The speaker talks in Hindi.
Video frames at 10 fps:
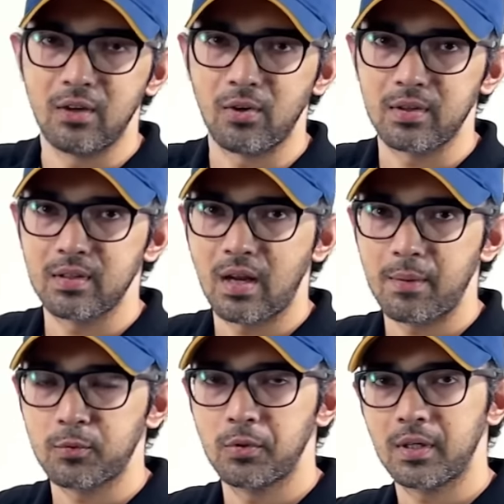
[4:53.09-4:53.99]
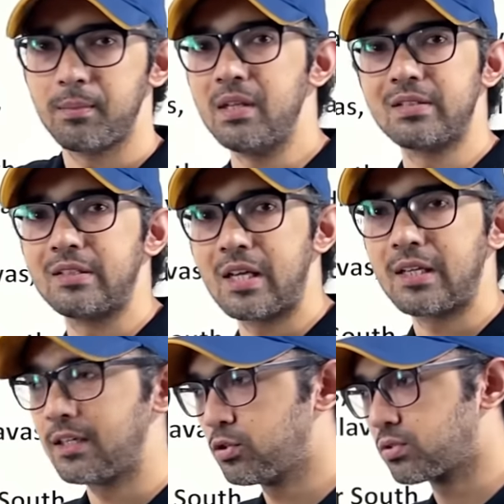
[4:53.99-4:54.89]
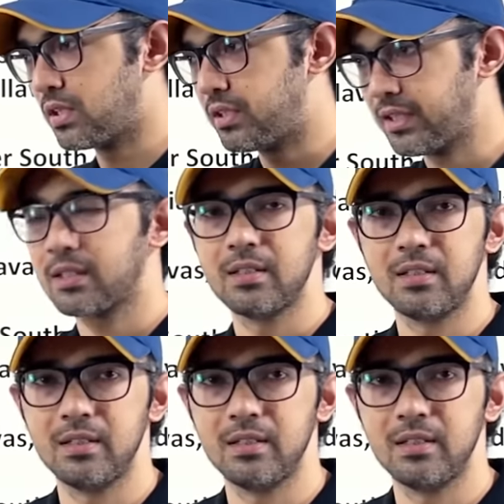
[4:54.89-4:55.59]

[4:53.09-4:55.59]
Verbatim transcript: और आपको अगर मेन्स की तैयारी करनी है तो उसके लिए ठीक